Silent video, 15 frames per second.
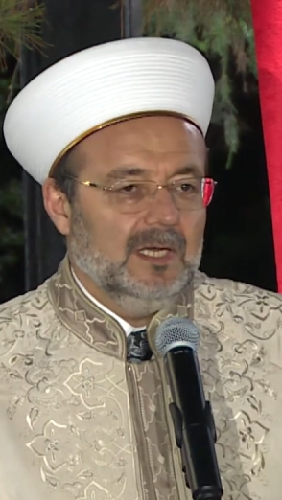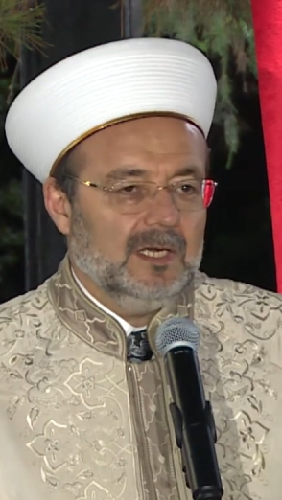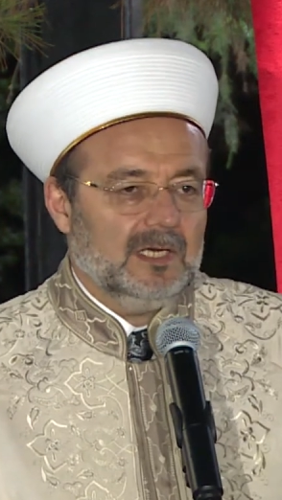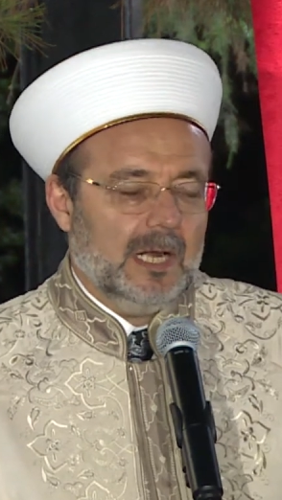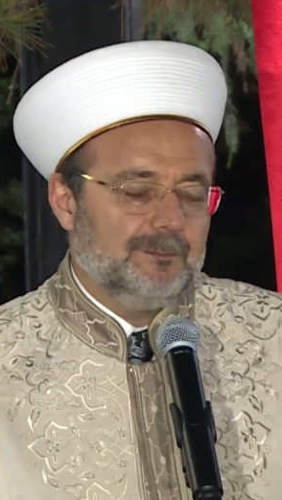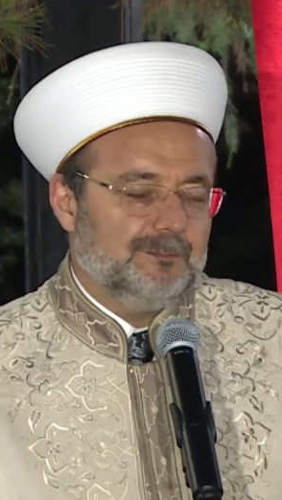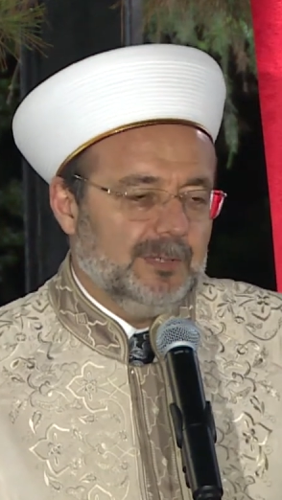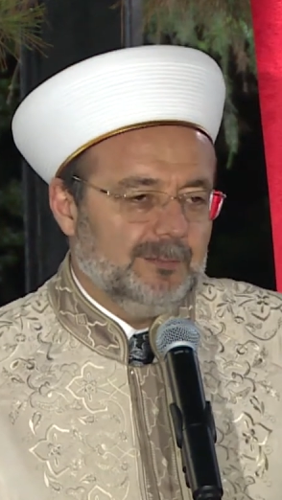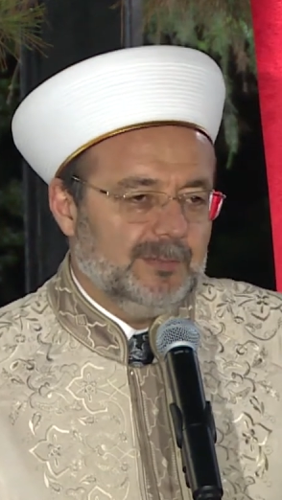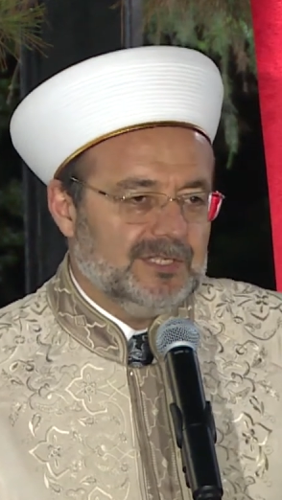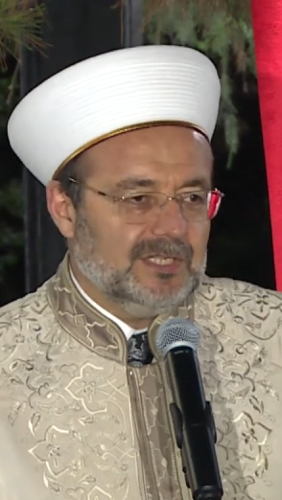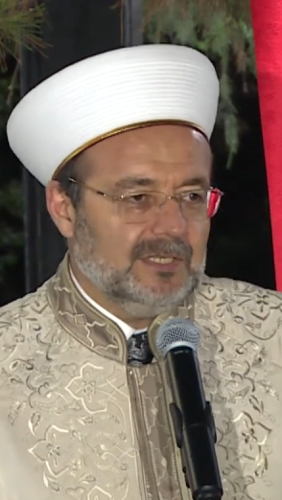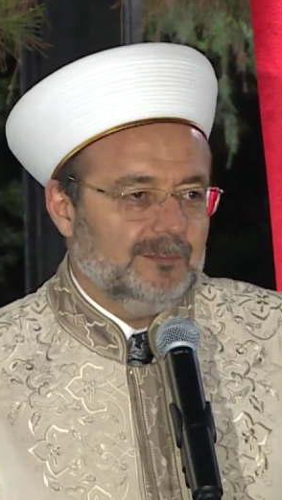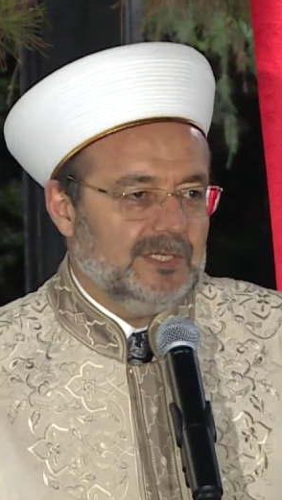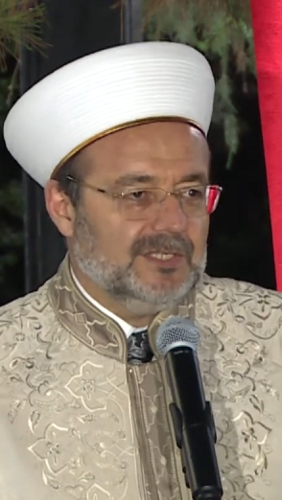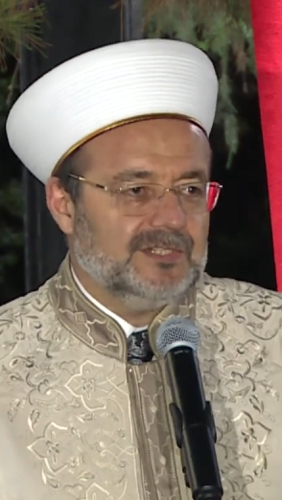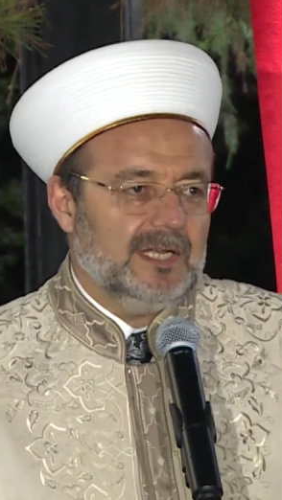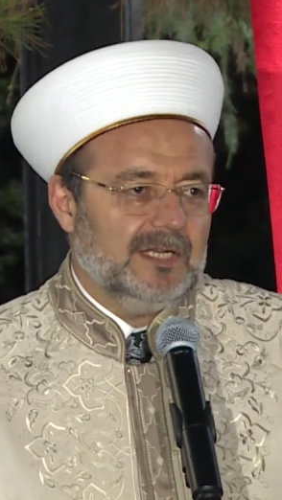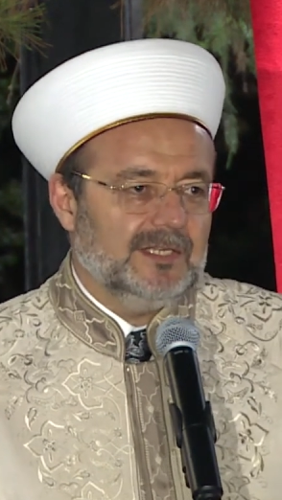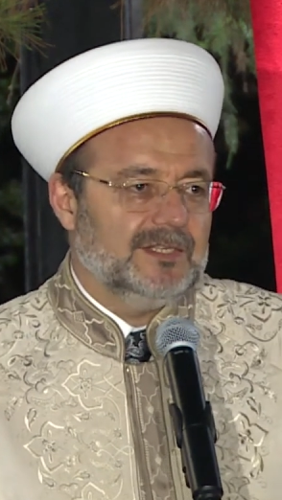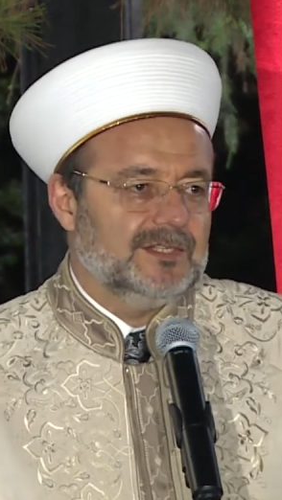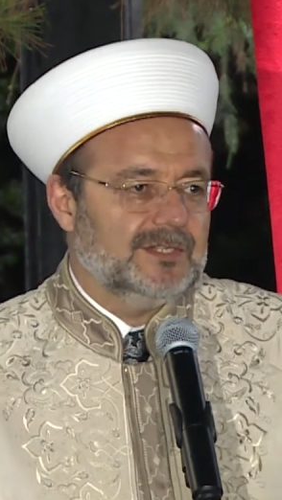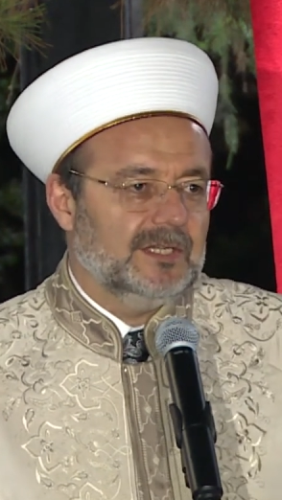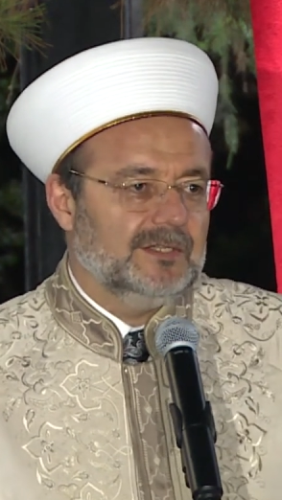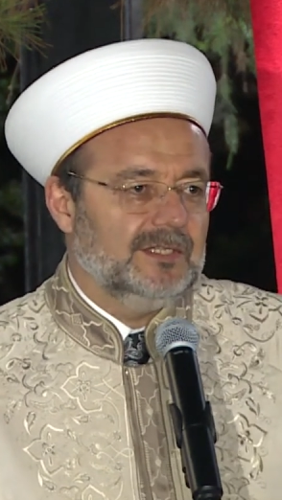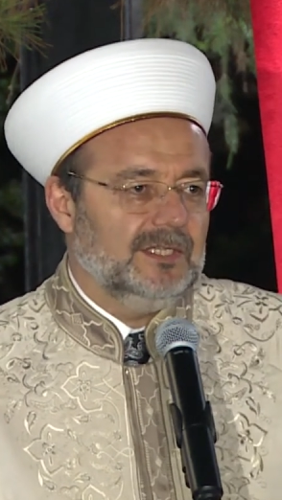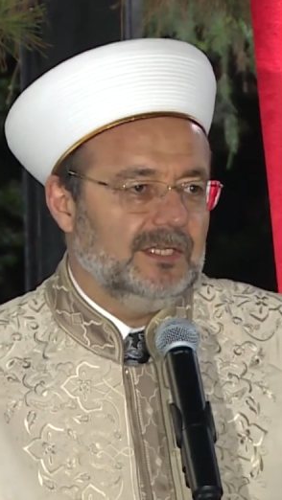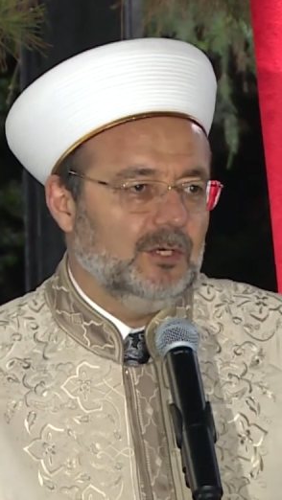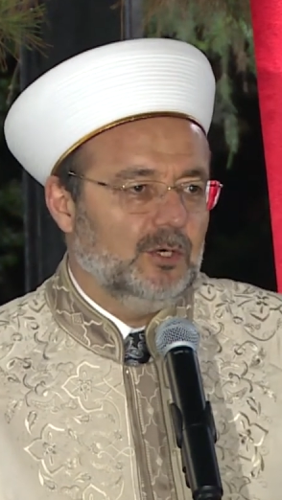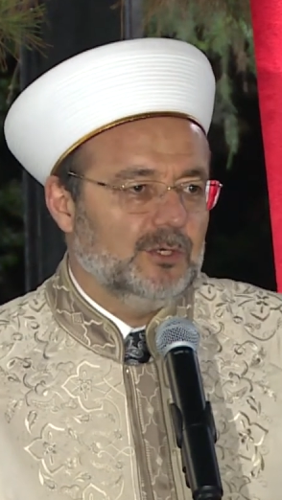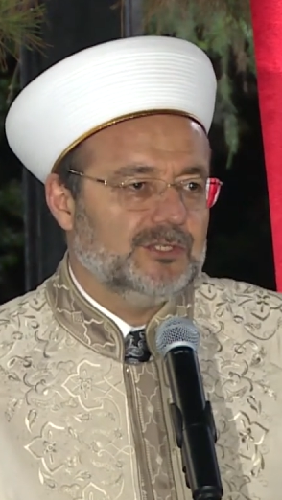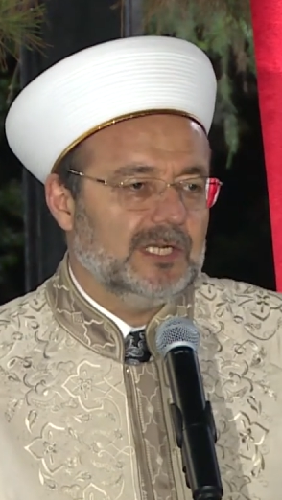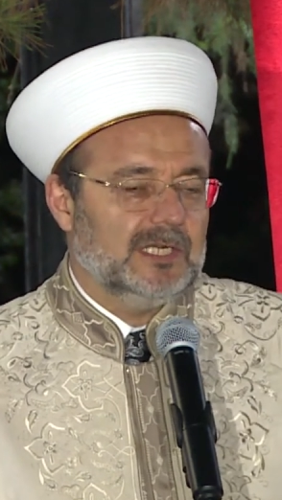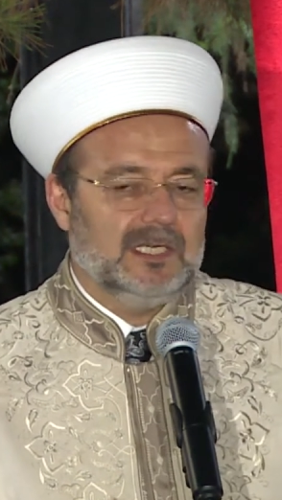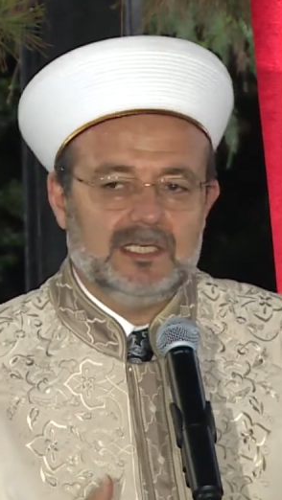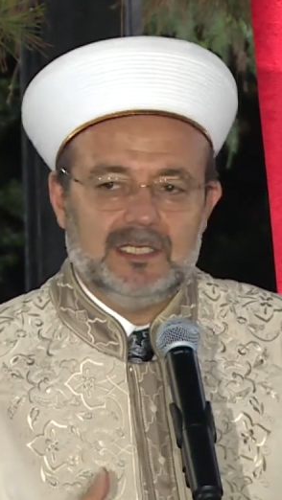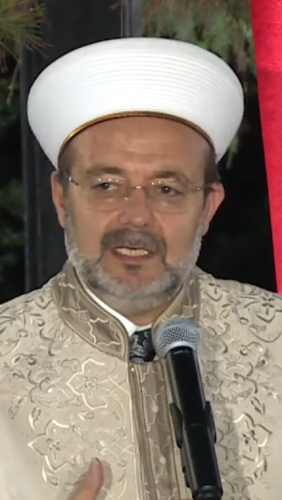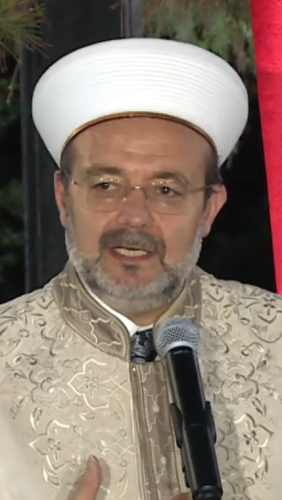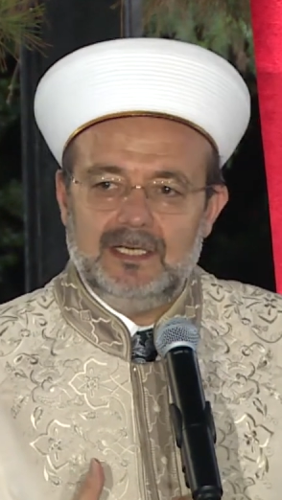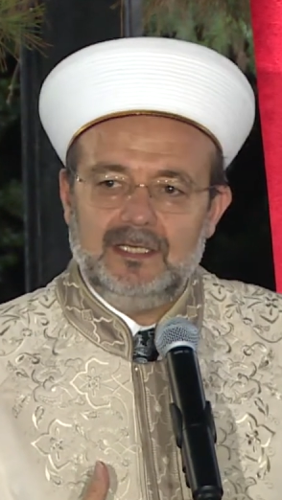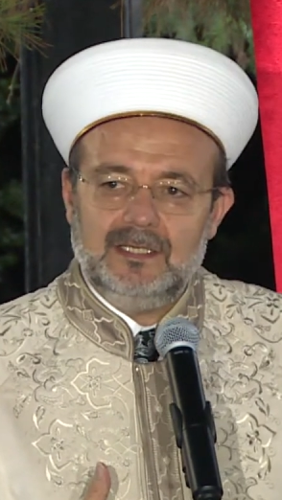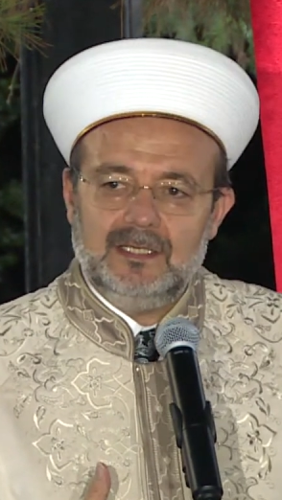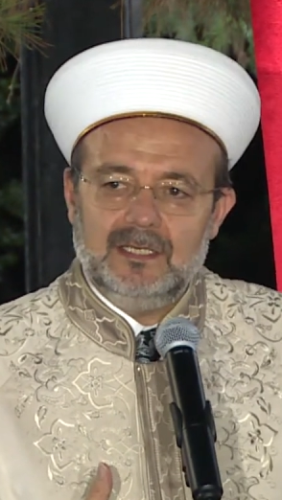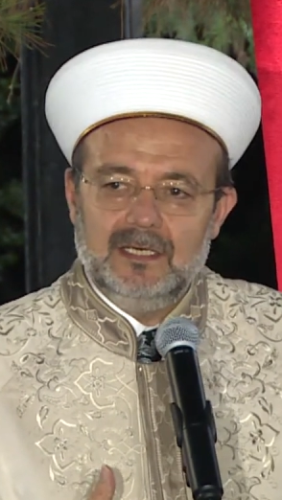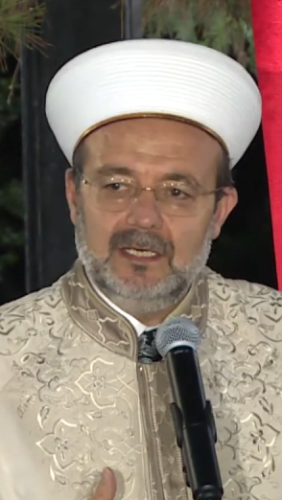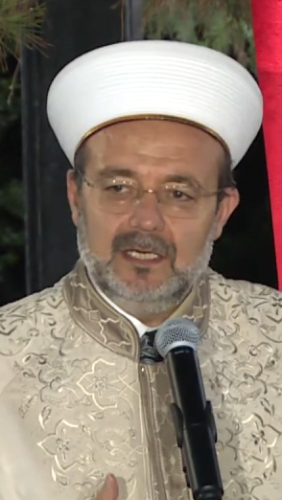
Rabbimizin bizden istediği öncelikle